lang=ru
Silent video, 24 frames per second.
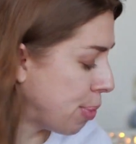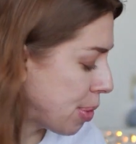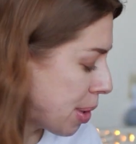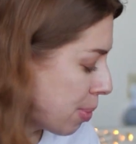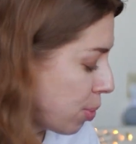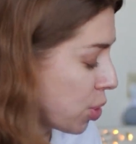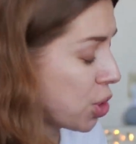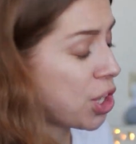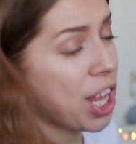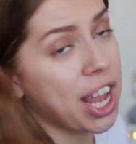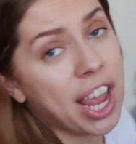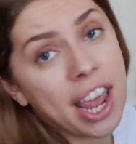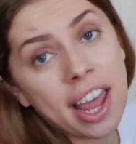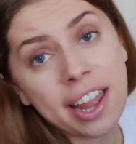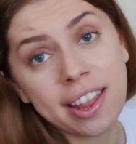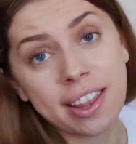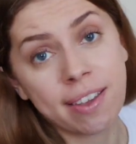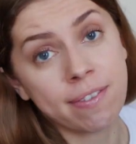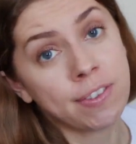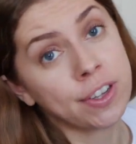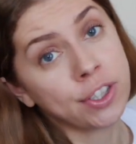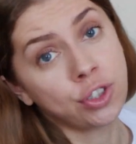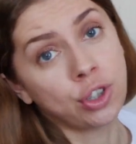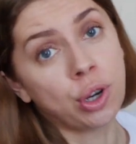потому что это
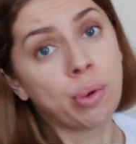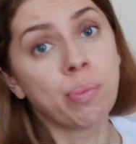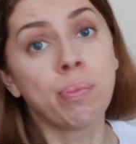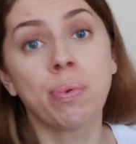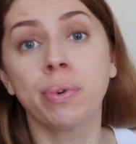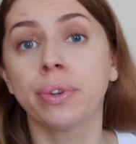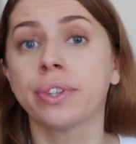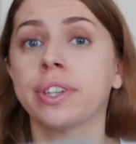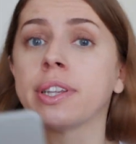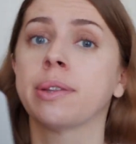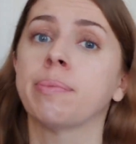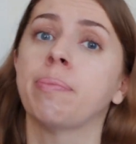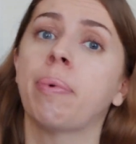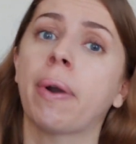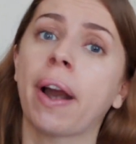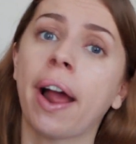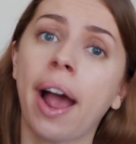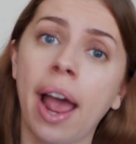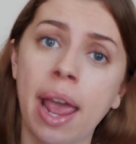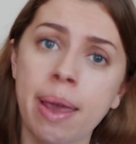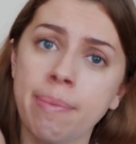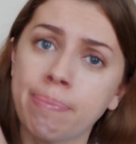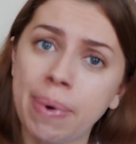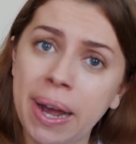видео будет про
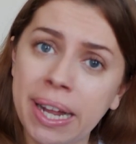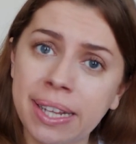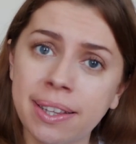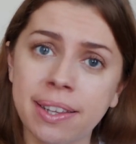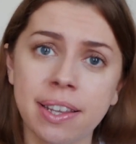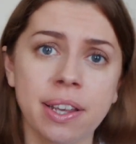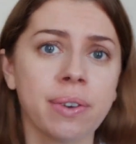iPad,